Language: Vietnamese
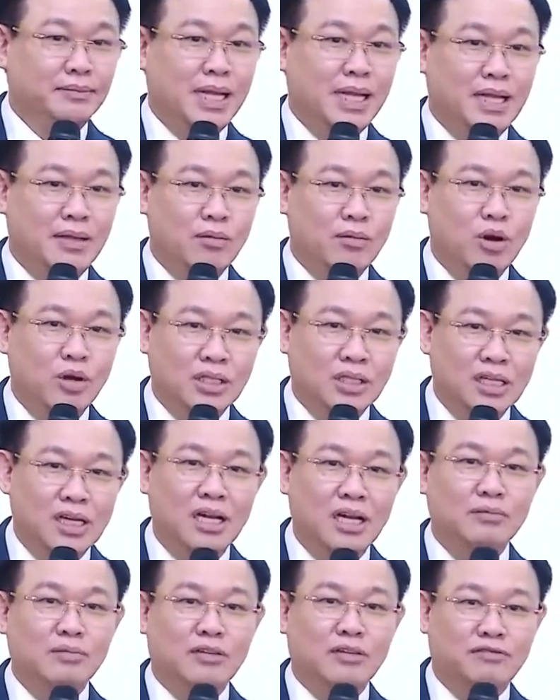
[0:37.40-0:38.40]
mình bồi
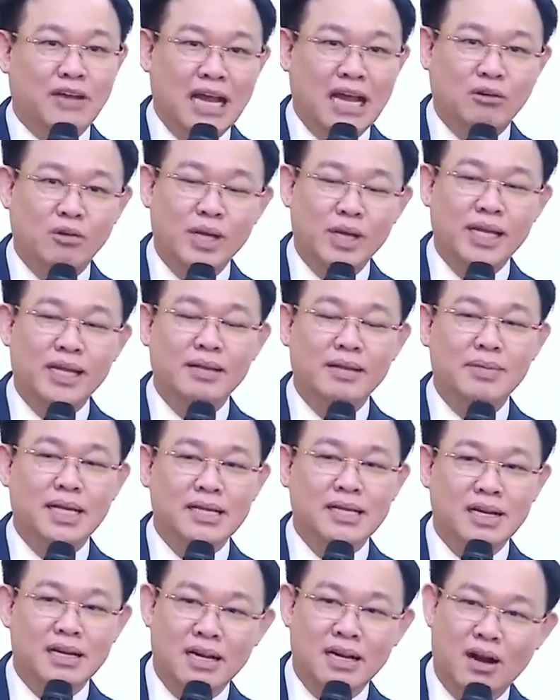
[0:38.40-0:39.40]
dưỡng mình phát huy
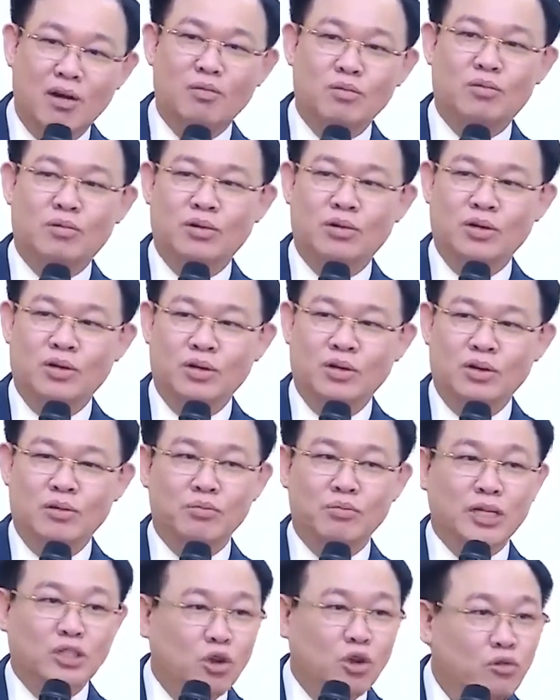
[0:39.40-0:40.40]
mình nhân rộng
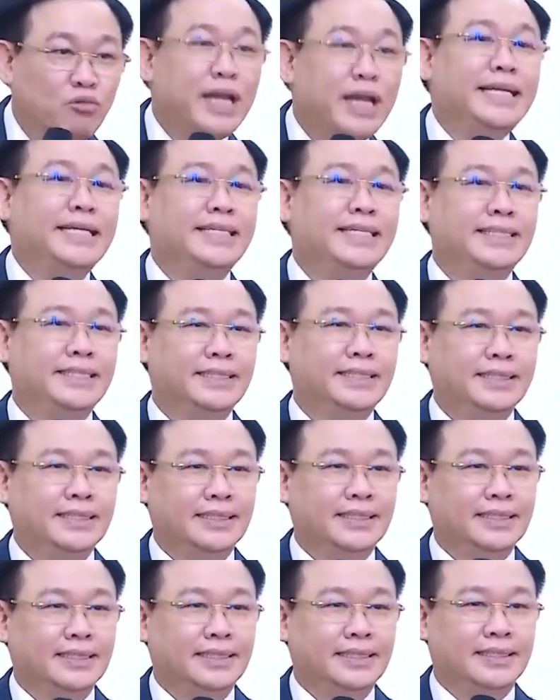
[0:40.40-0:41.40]
mình tôn vinh
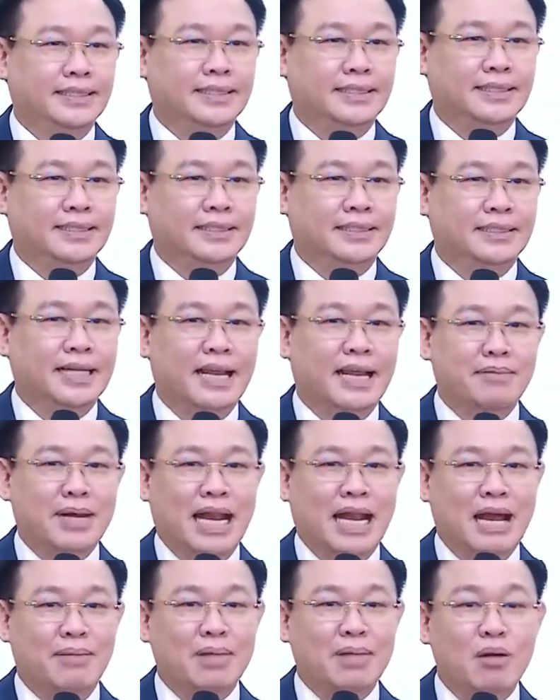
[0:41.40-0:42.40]
để
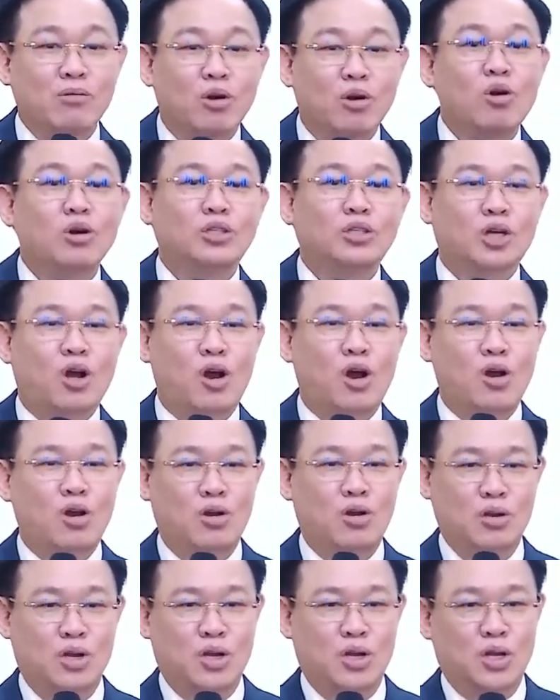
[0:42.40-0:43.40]
mà làm nòng cốt
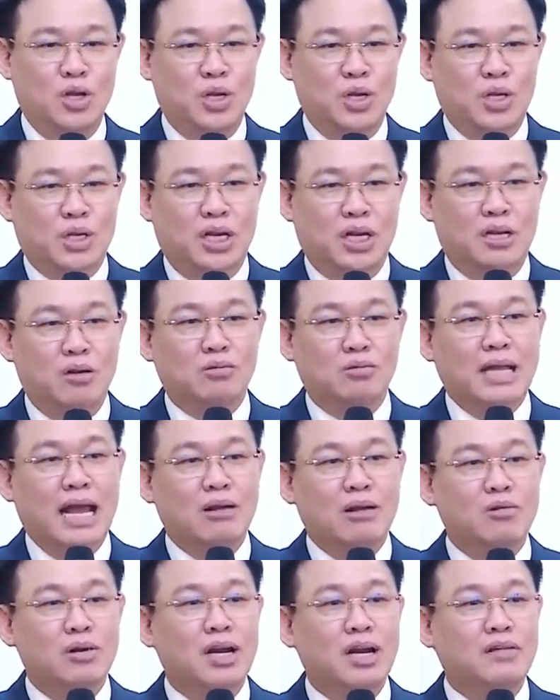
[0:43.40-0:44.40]
cho cái công
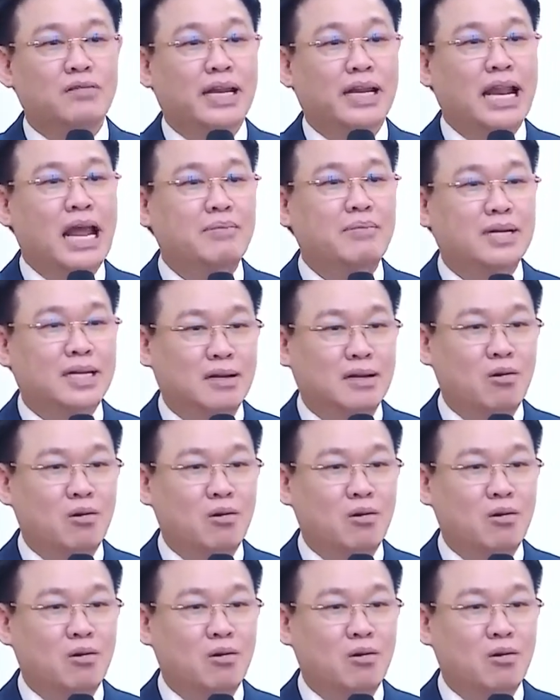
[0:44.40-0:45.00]
tác của người Việt Nam